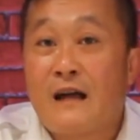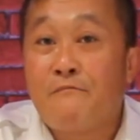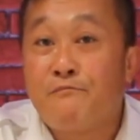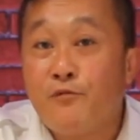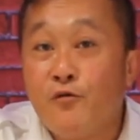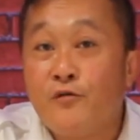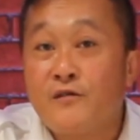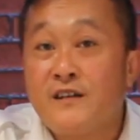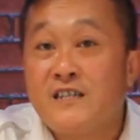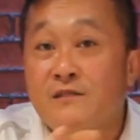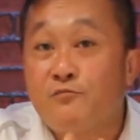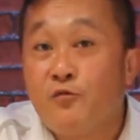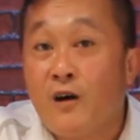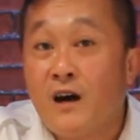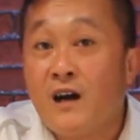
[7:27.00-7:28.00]
lampu
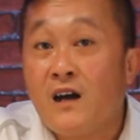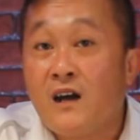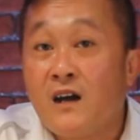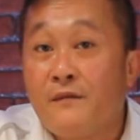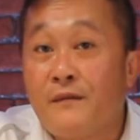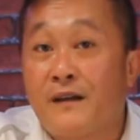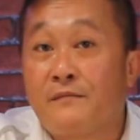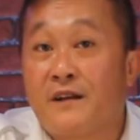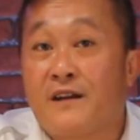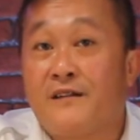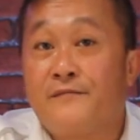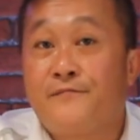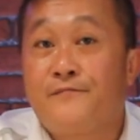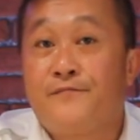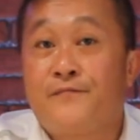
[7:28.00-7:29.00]
di sebuah marmer.